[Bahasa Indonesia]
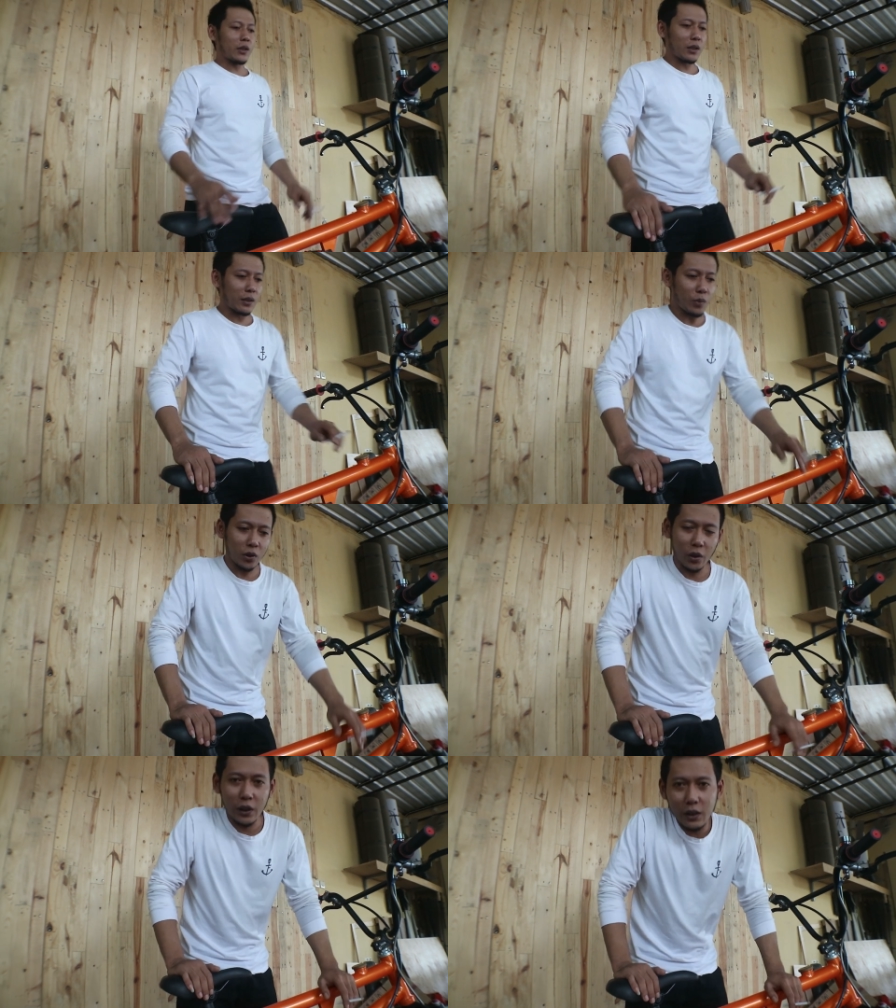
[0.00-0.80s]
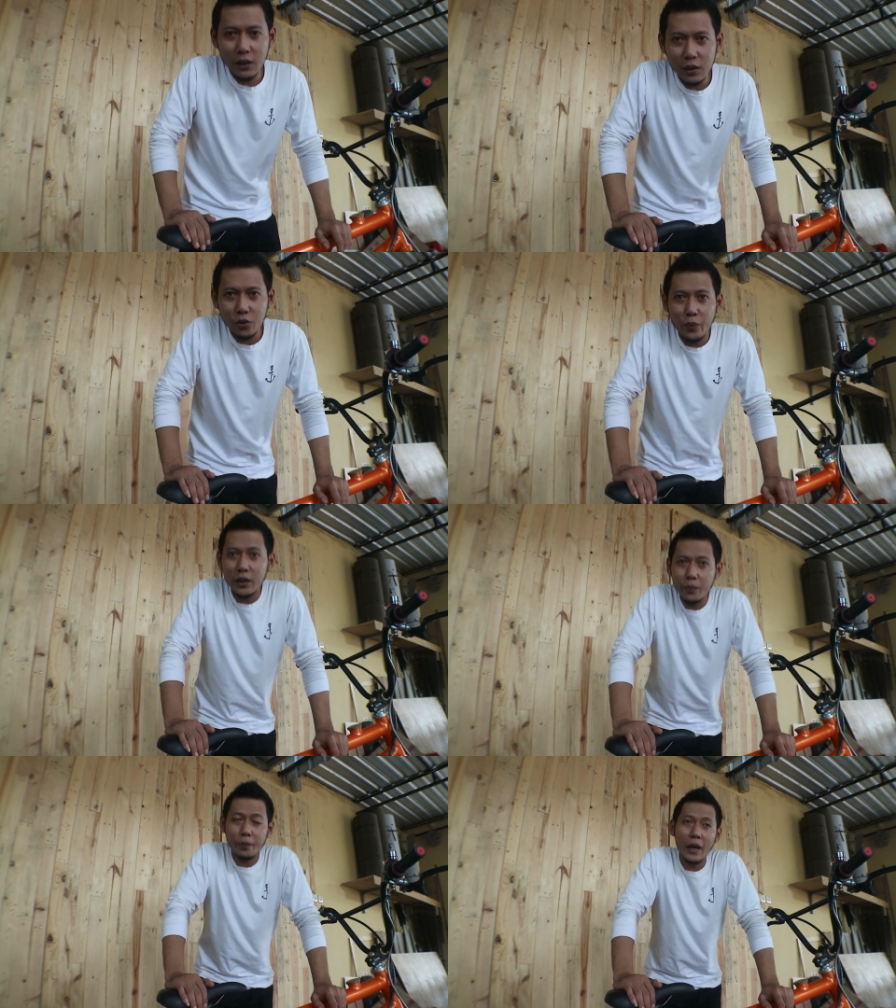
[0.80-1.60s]
basic motor ini cuman
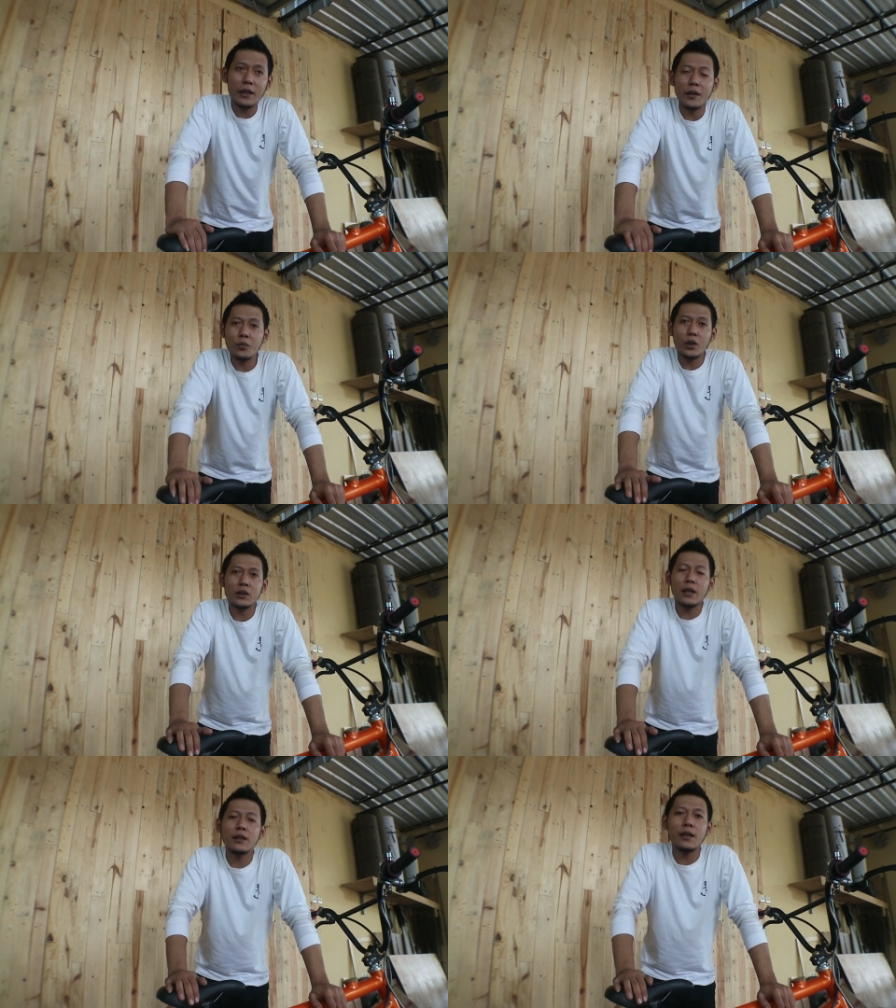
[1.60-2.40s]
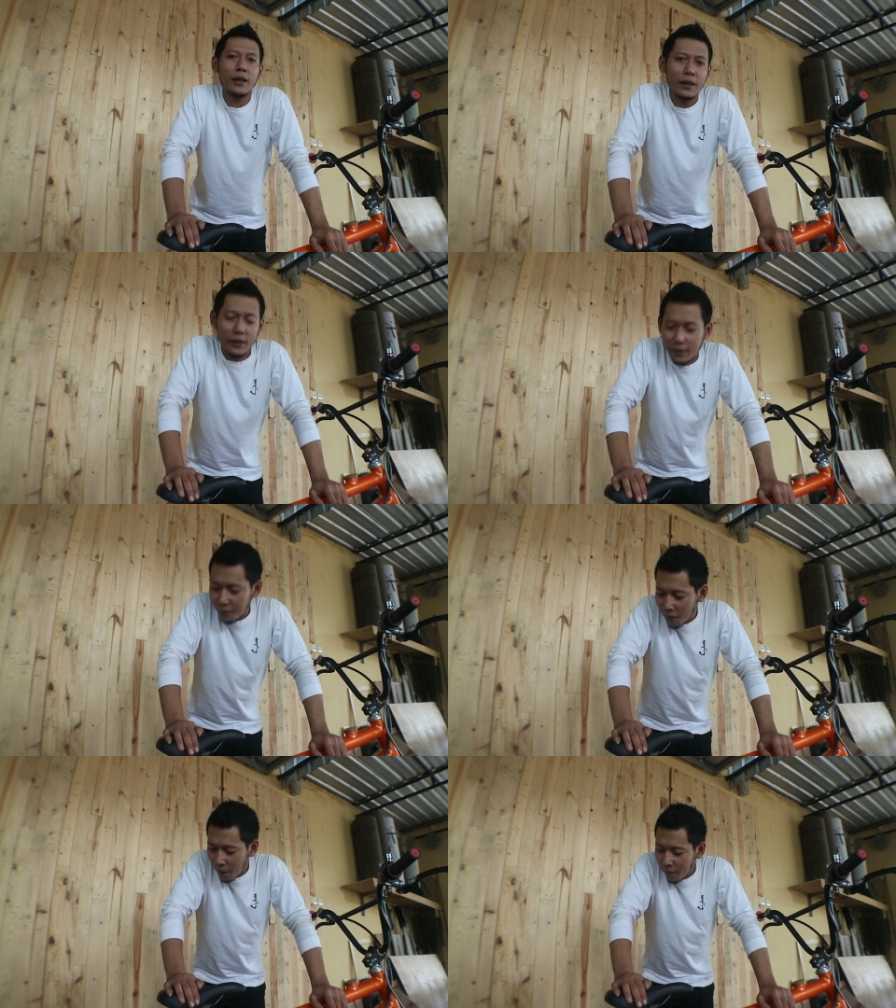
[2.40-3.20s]
dipakai buat santai,
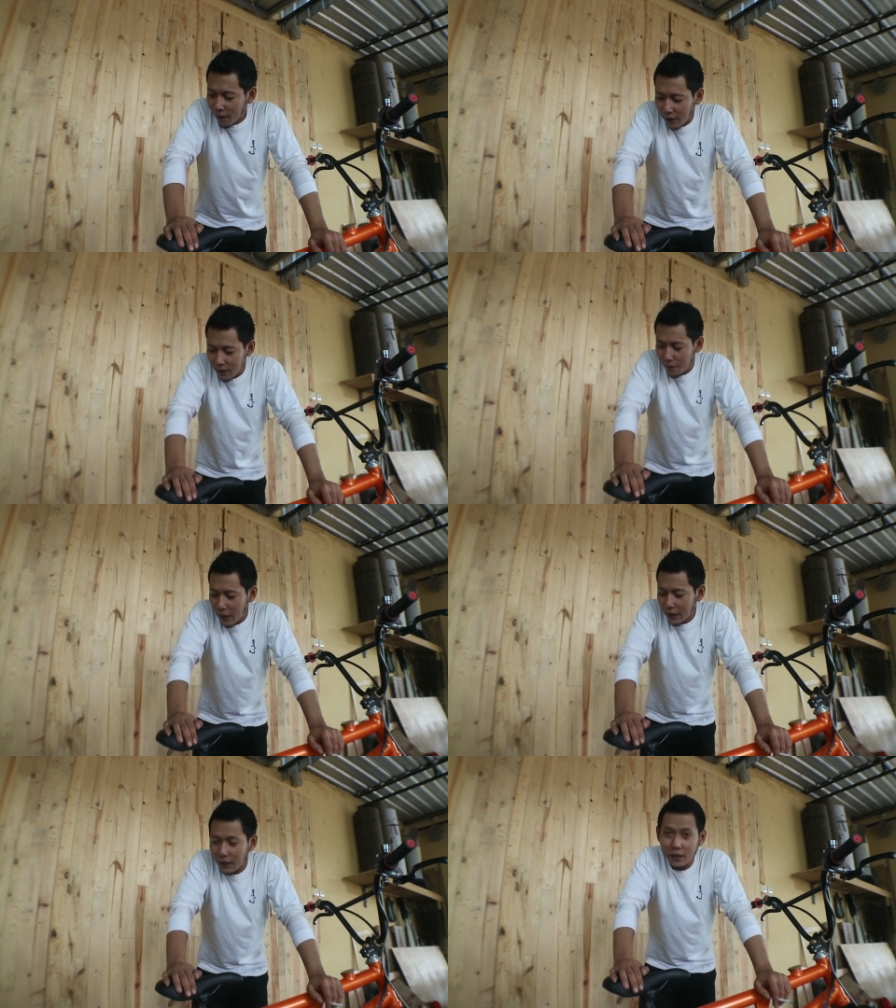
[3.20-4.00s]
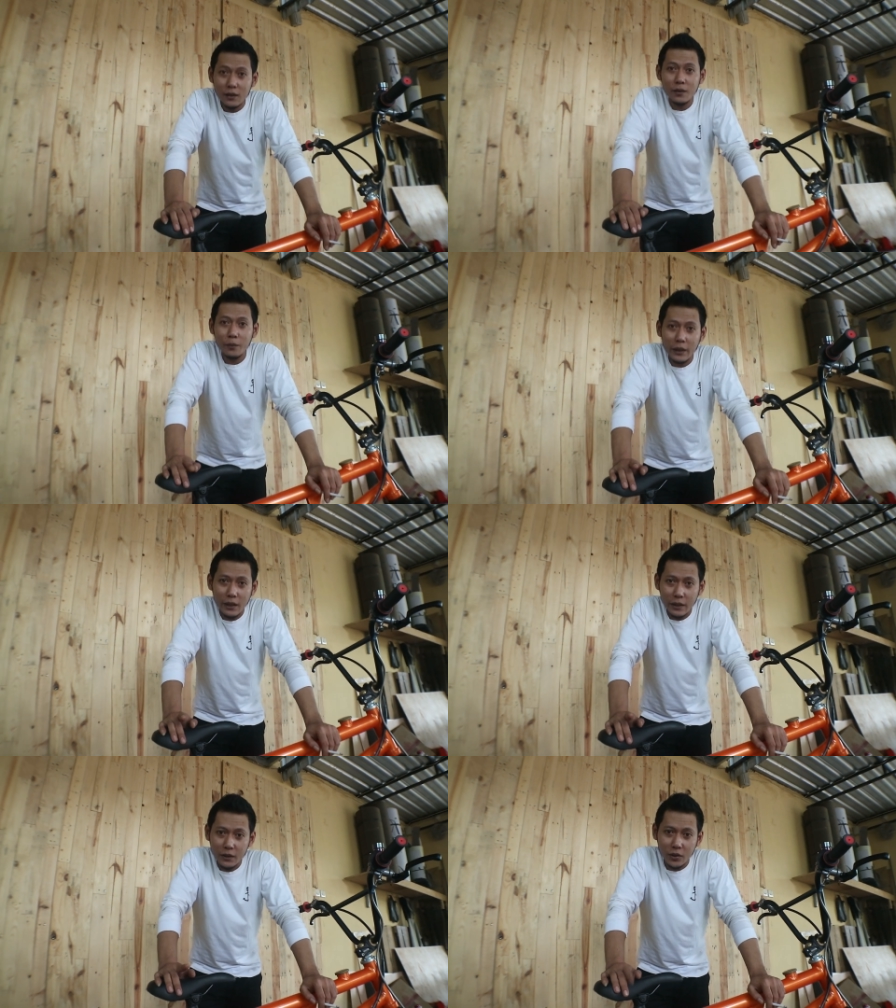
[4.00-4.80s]
nggak dipakai di
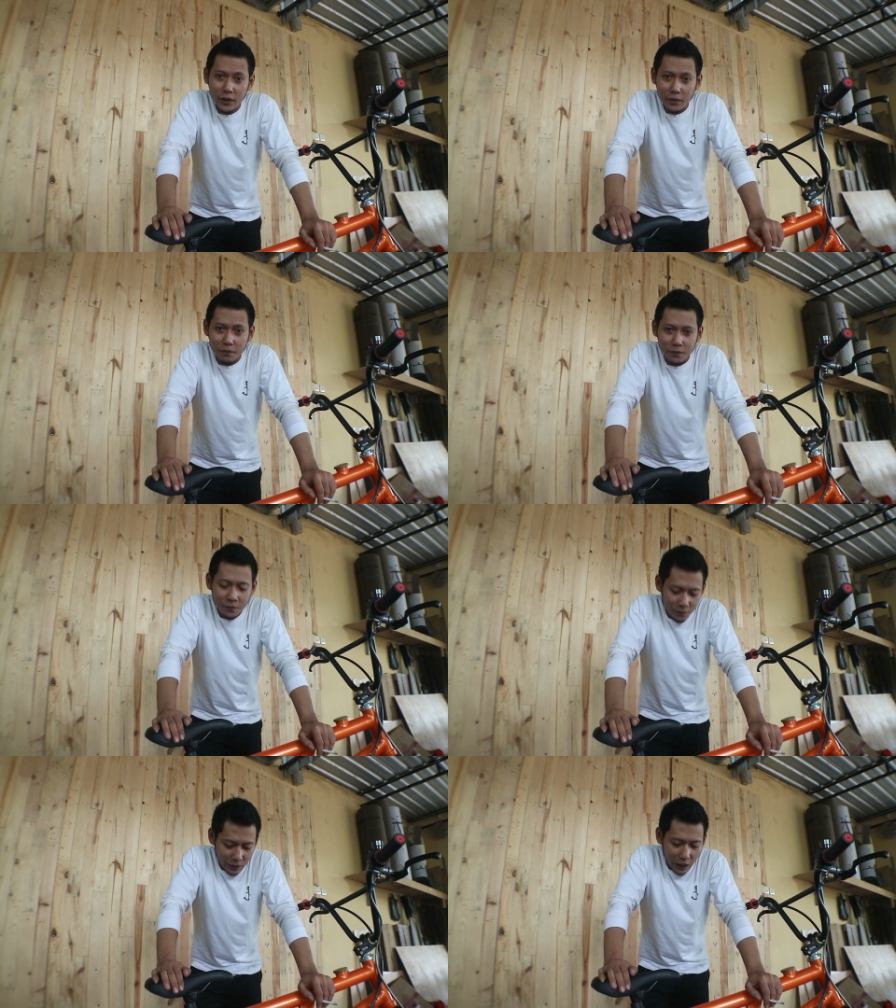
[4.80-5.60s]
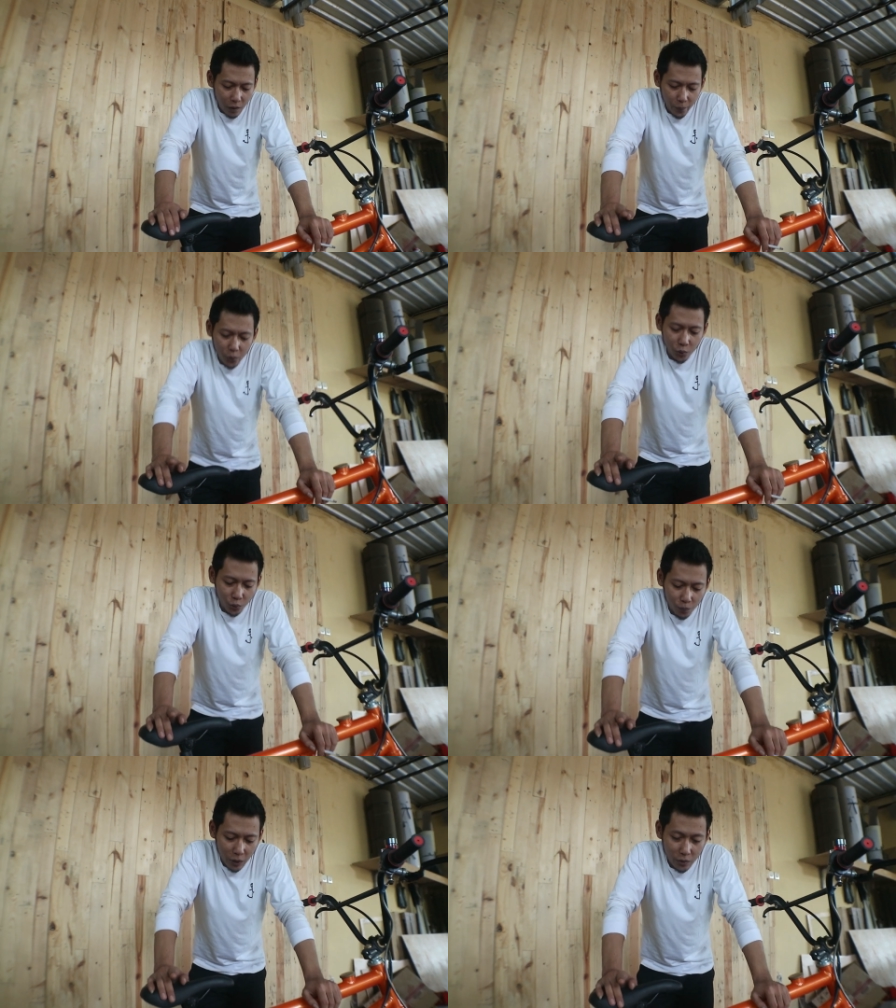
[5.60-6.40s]
medan ekstrim.
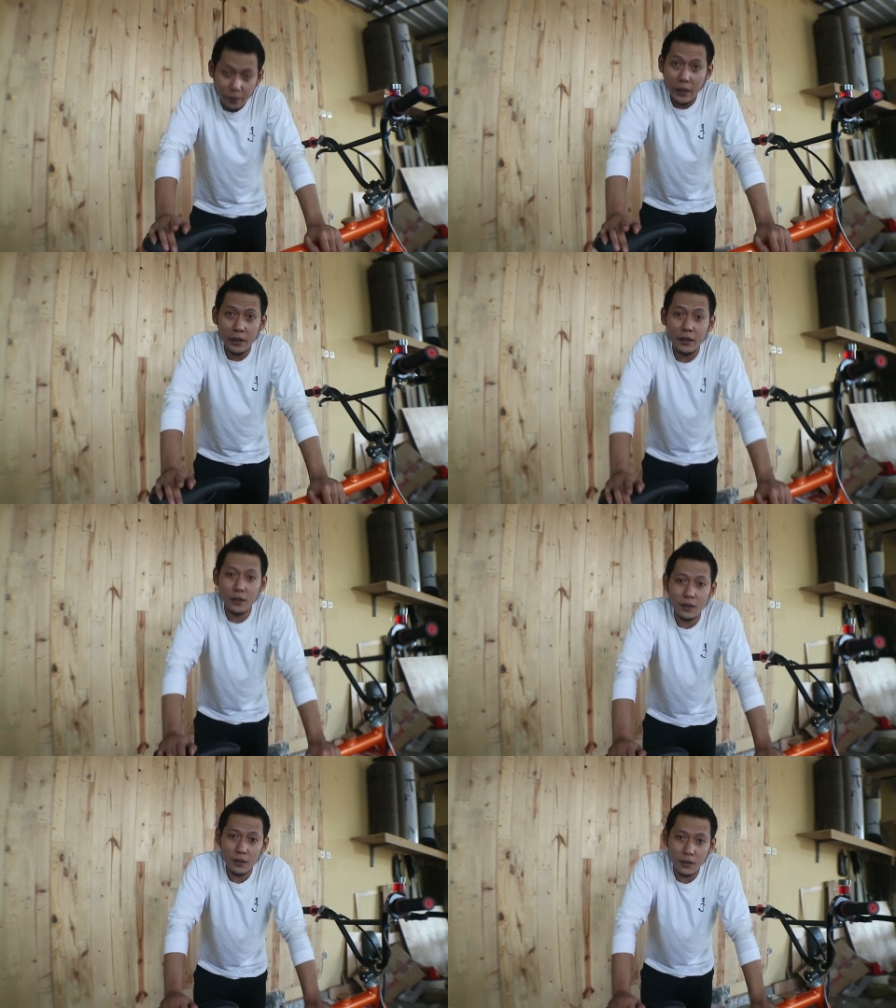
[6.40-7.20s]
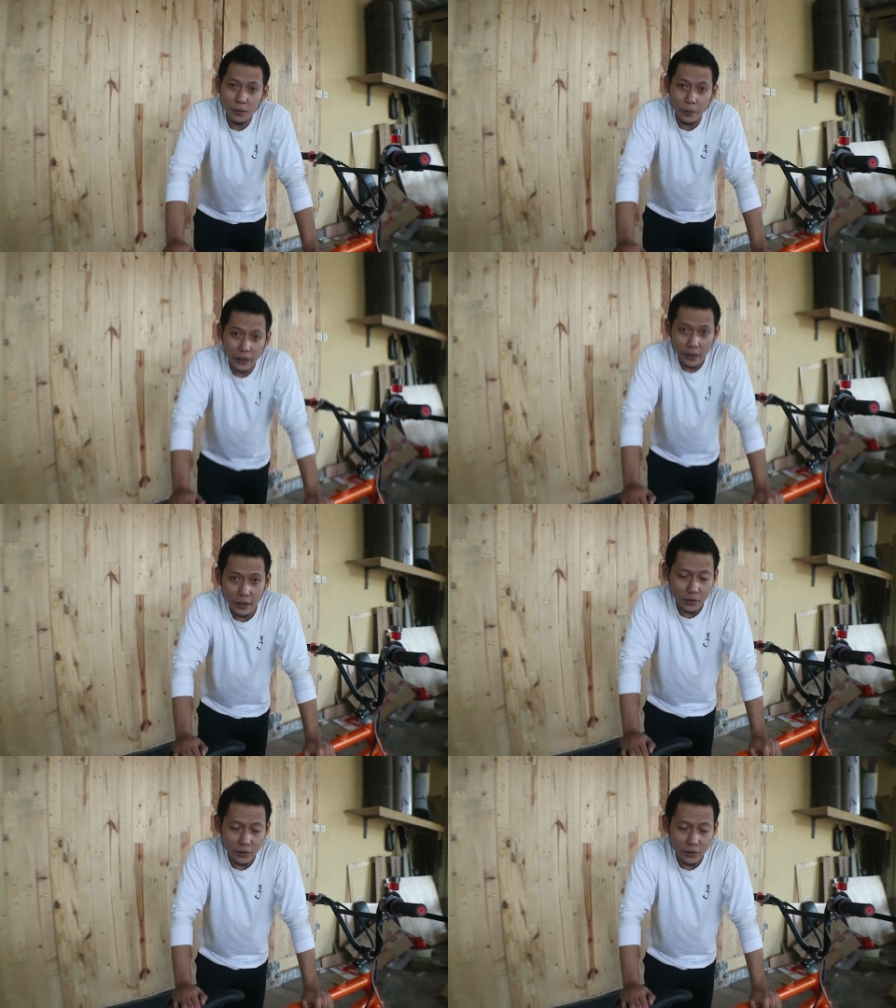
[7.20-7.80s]
Kalaupun mau dipakai di medan